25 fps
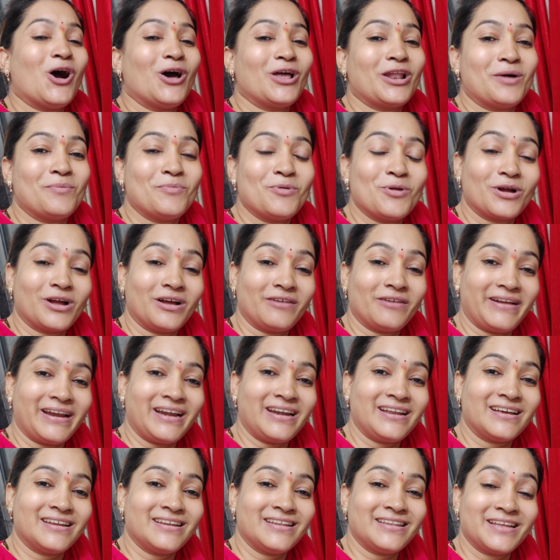और हम लोग का
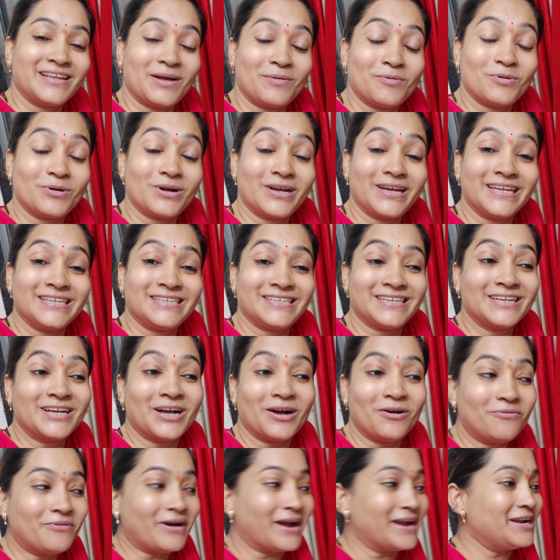वेट कर रहे थे हम लोग किचन
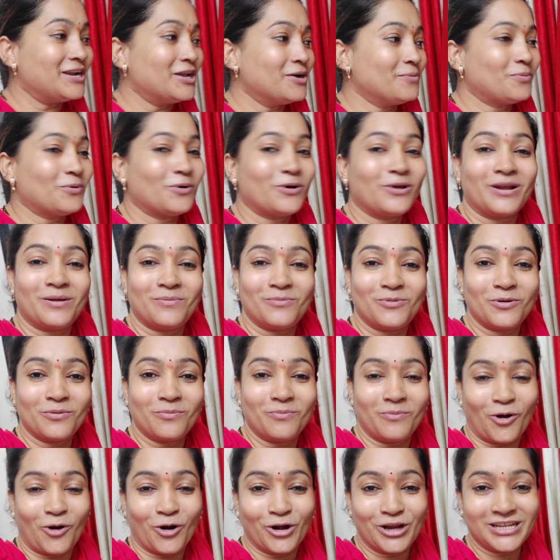का वो वाइंड अप और हम
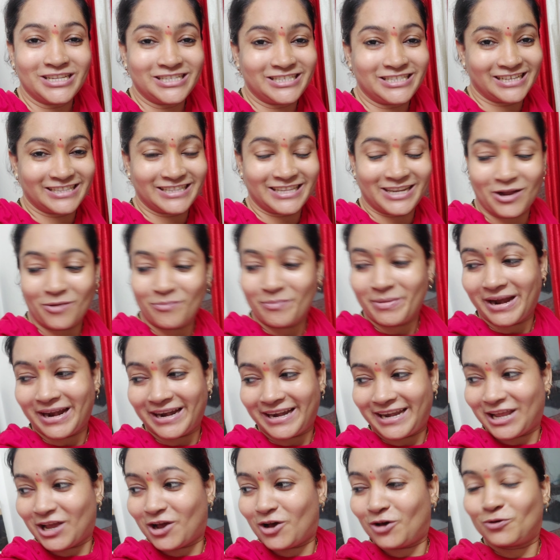लोग ऑडियंस की तरह
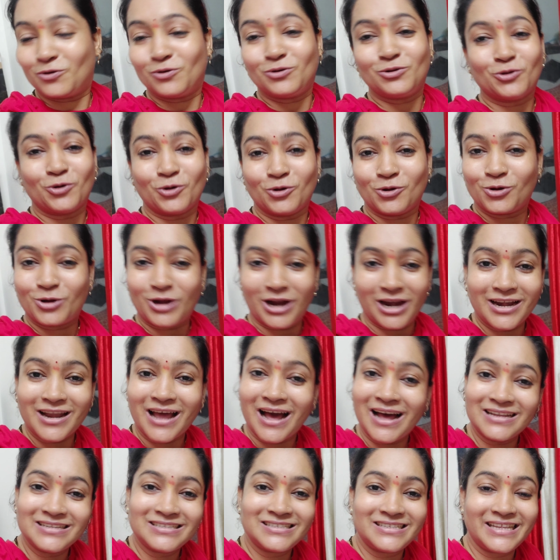बैठे और उन दोनों का
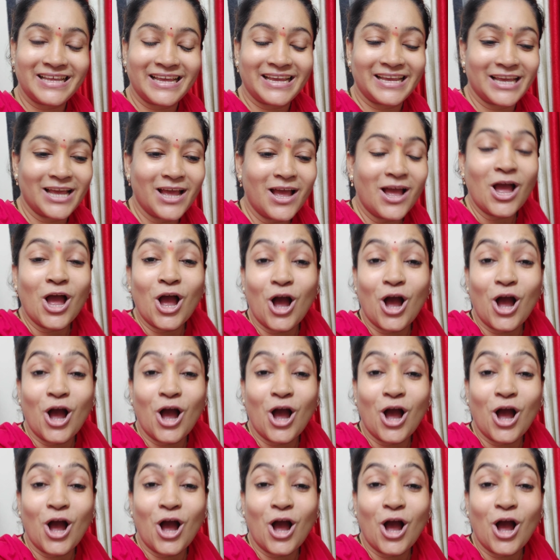डांस देखे